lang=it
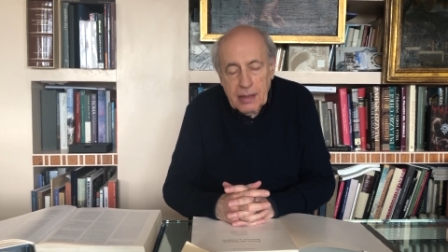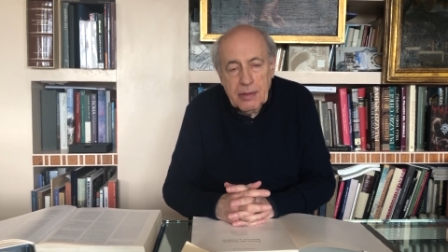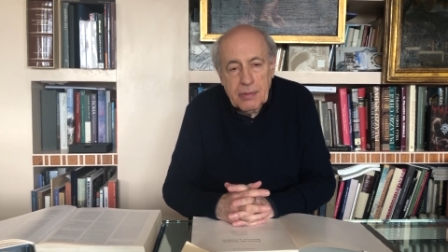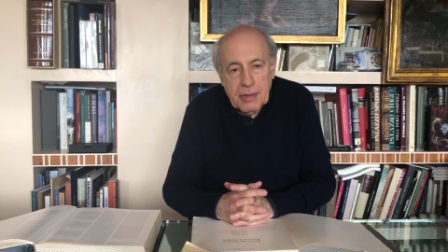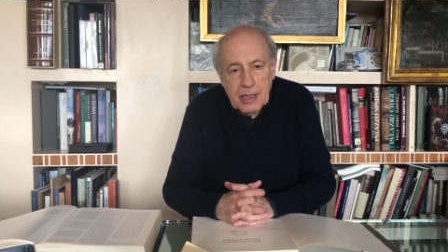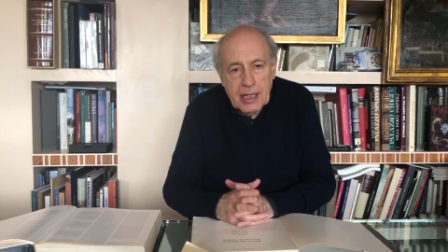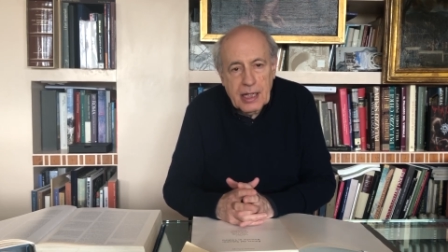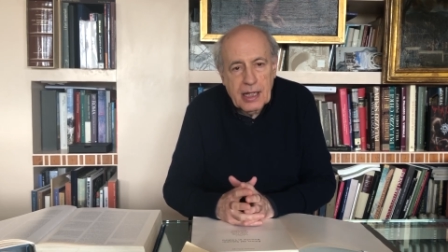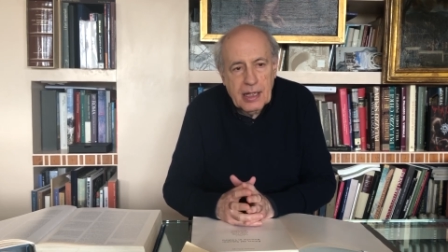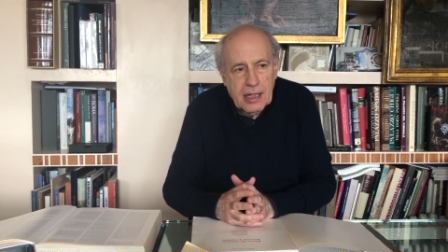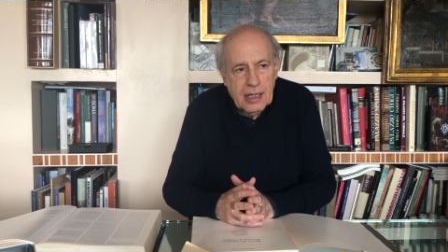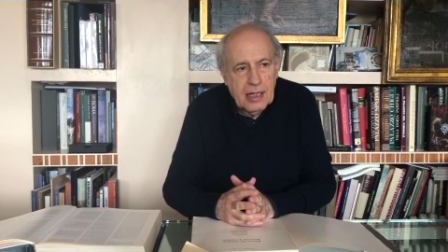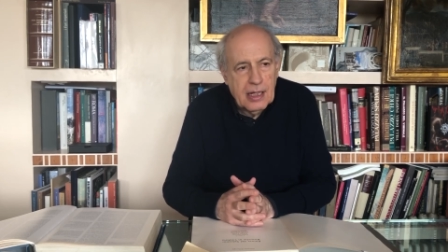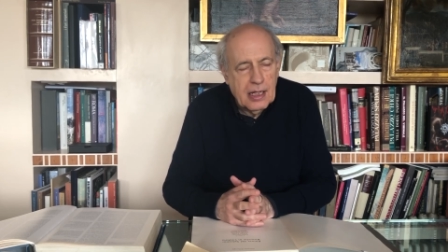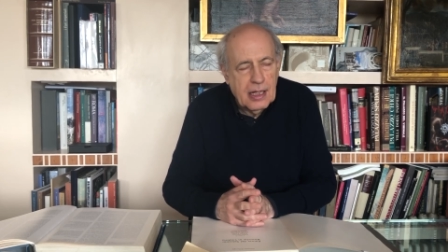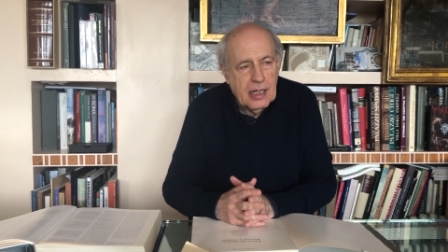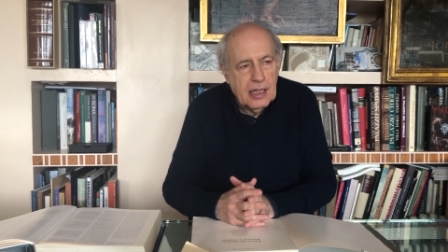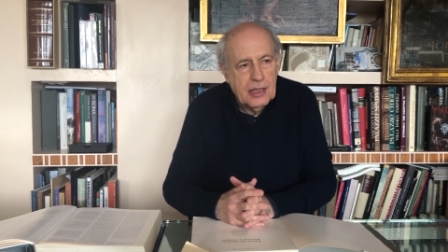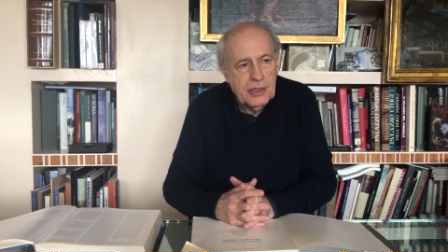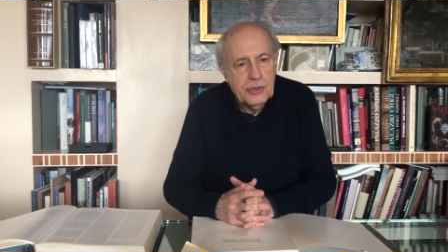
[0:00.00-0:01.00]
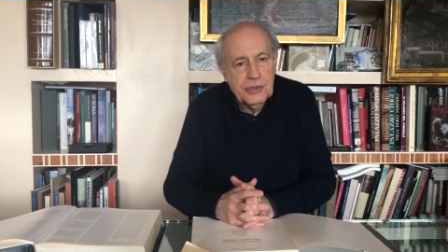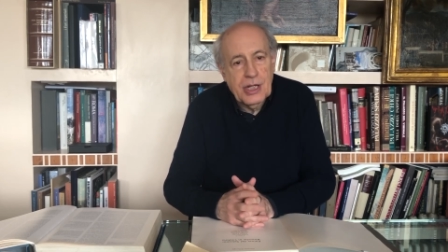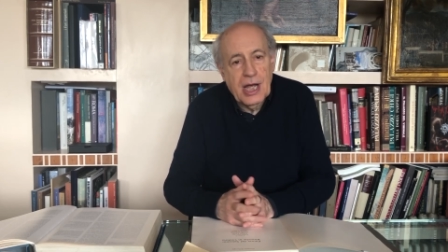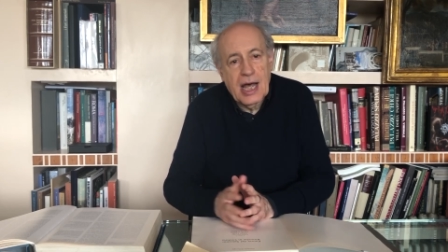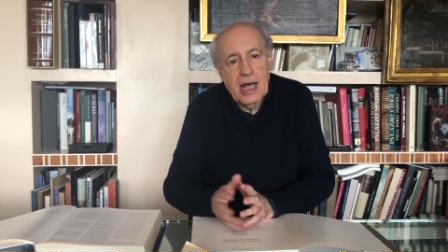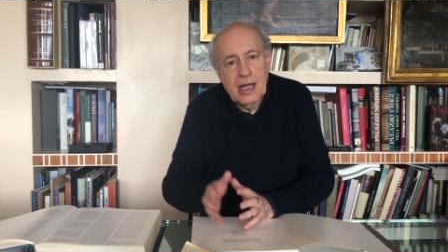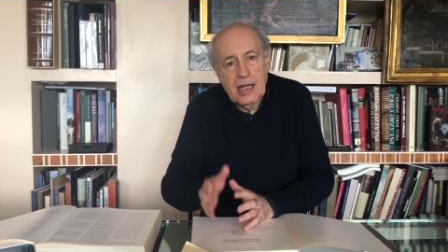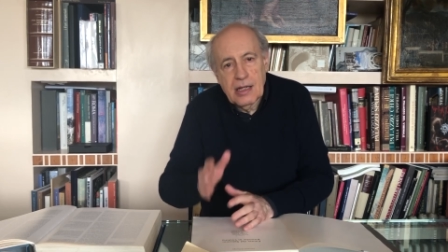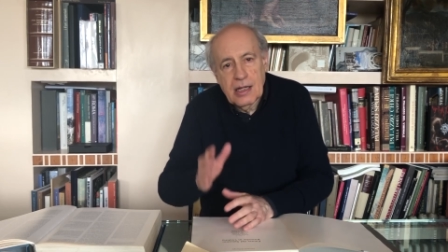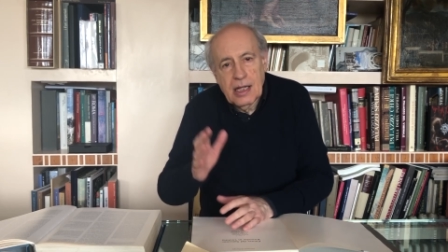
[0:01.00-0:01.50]
Perché
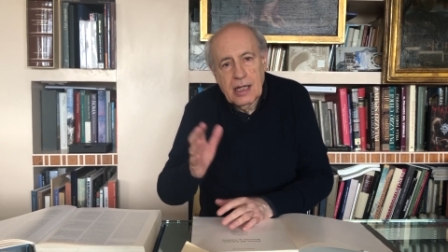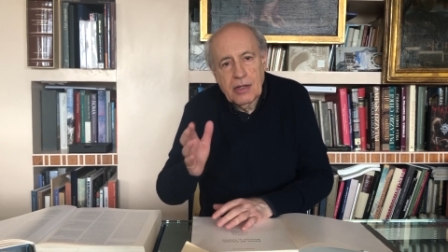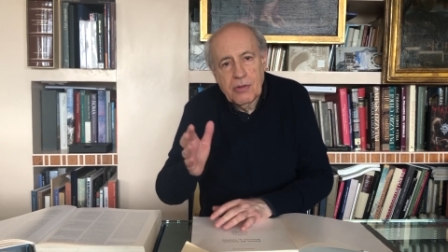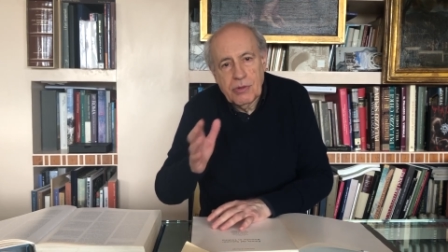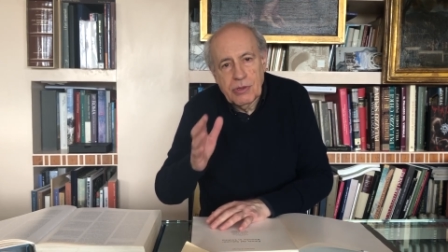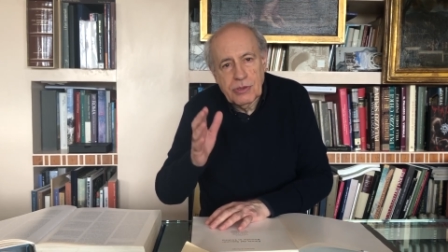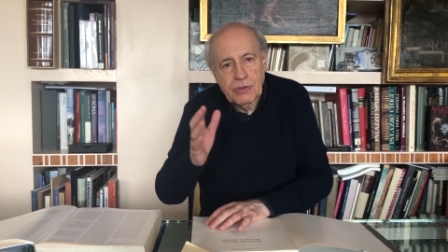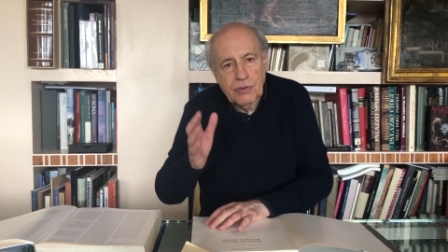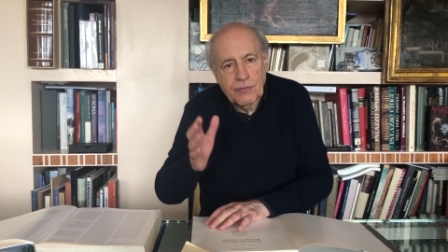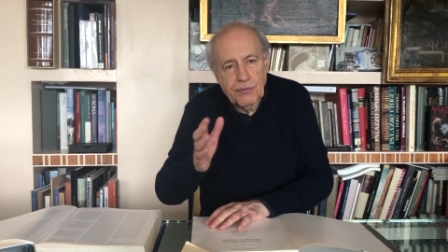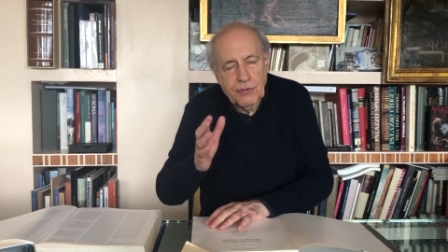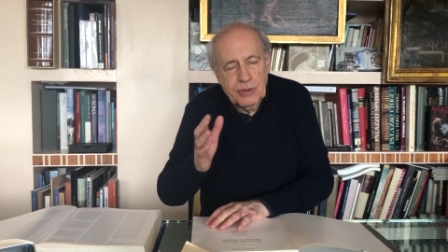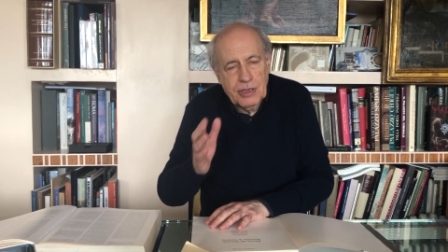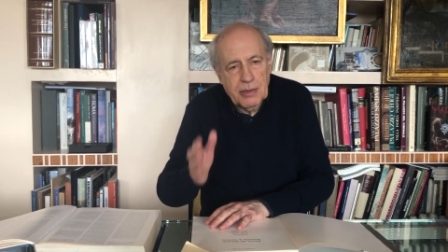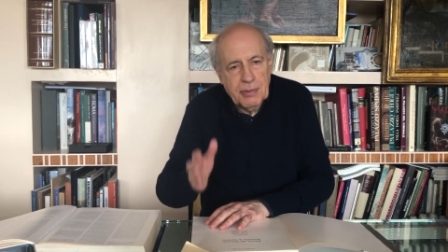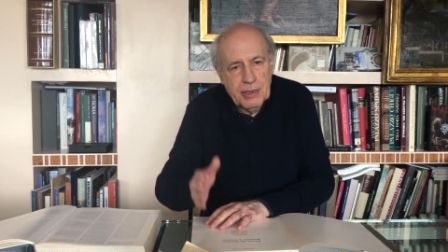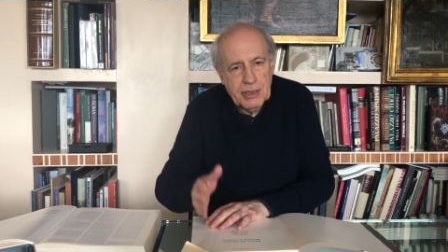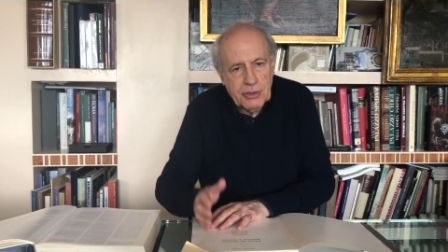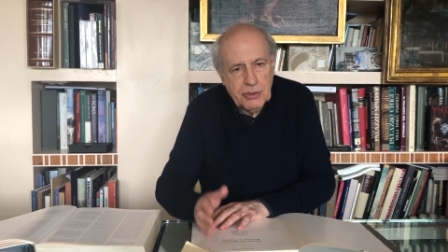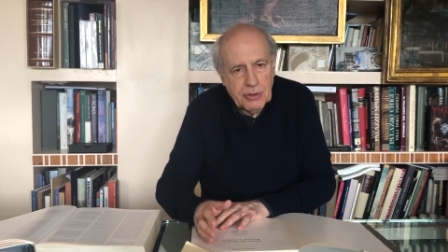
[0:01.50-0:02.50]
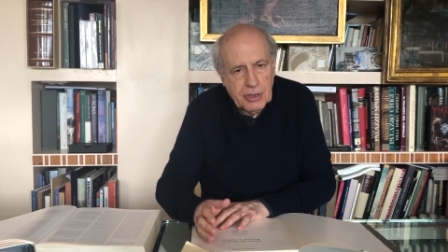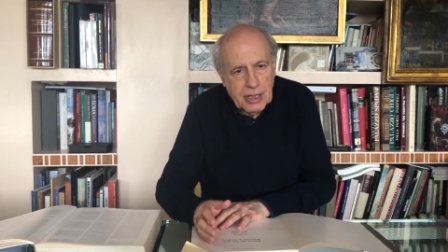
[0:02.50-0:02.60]
già questo fondamento